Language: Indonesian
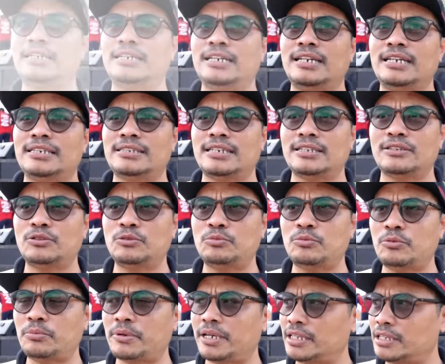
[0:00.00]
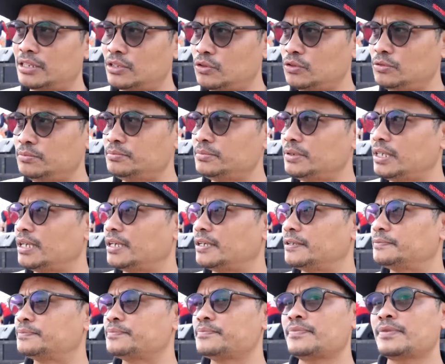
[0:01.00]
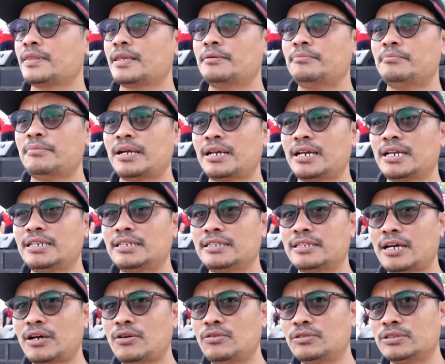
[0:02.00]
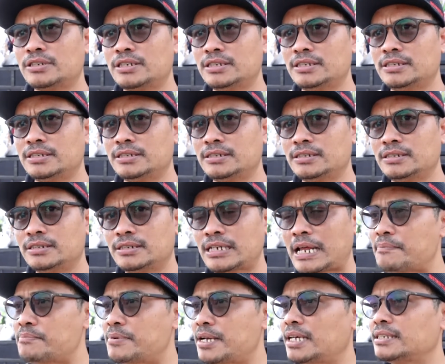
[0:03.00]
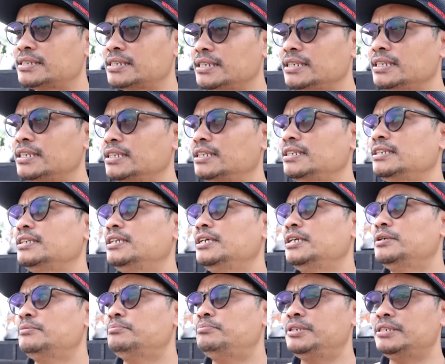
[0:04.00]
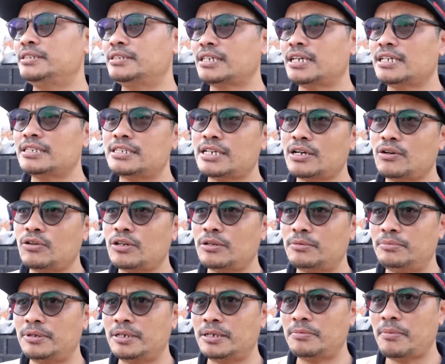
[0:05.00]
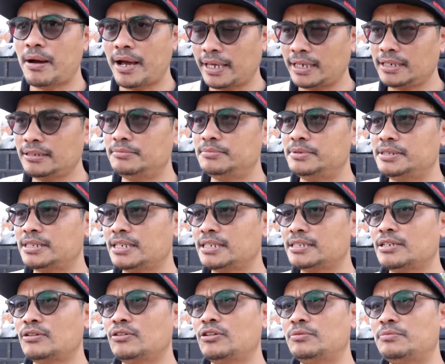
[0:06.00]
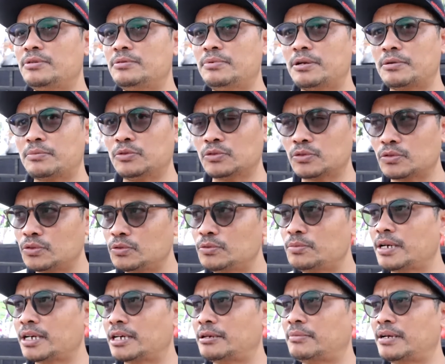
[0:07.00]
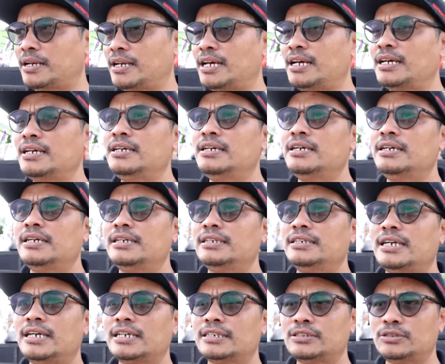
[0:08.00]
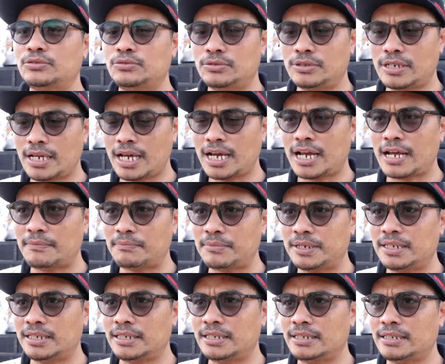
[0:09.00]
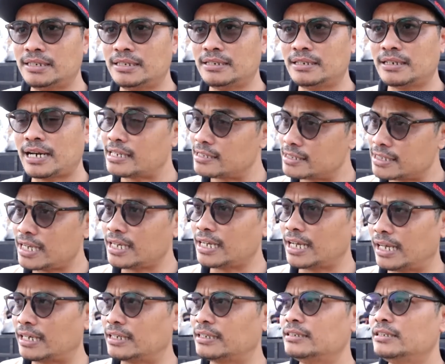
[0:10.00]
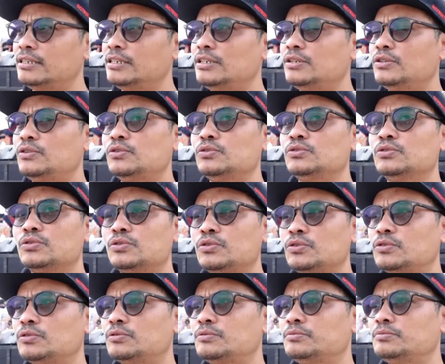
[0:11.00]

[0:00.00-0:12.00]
Adalah satu momentum yang mana di tahun ke-16 ini bisa jauh lebih baik, bisa jauh lebih bermutu bagaimana yang sudah kami rancangkan untuk